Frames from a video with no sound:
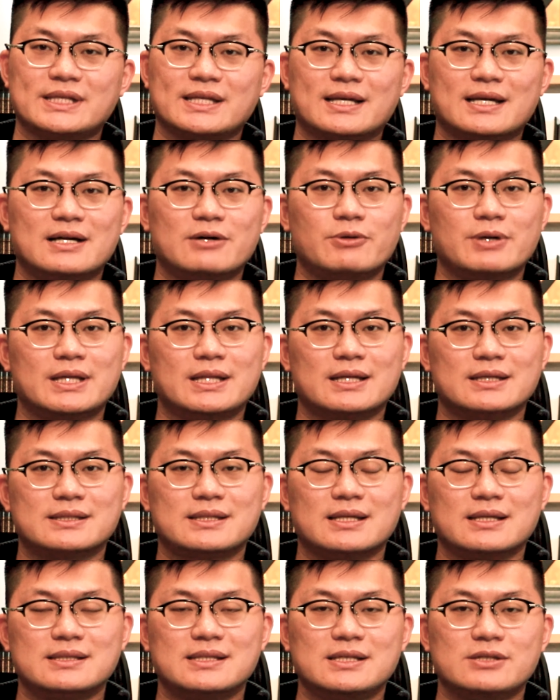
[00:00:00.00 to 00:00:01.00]
是各位的
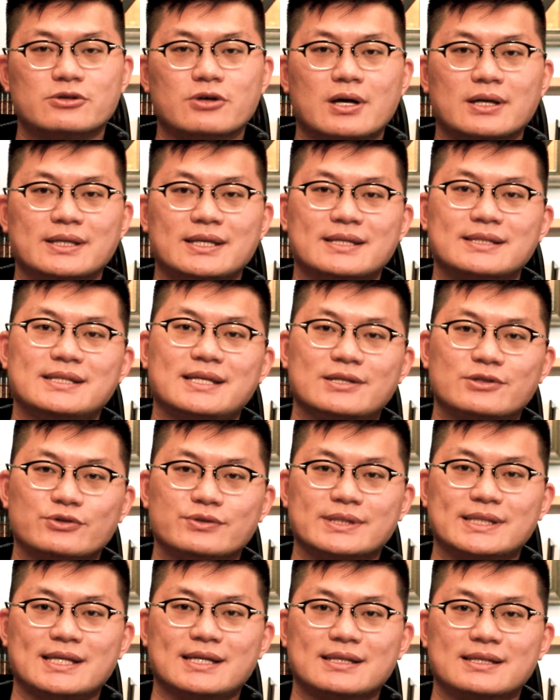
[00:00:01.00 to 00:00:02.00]
设计创业协
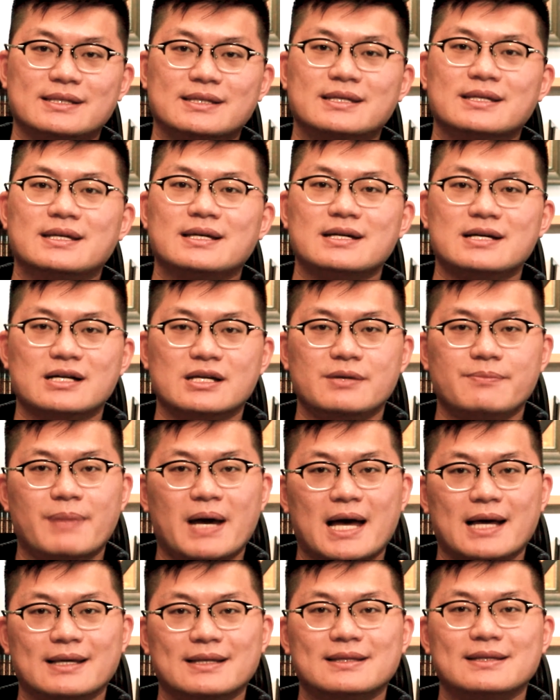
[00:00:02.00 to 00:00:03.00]
助者何一
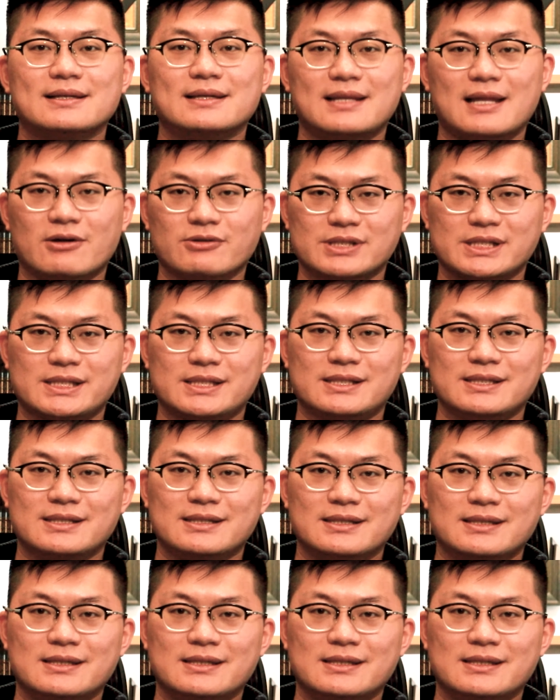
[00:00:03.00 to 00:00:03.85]
邦何老师。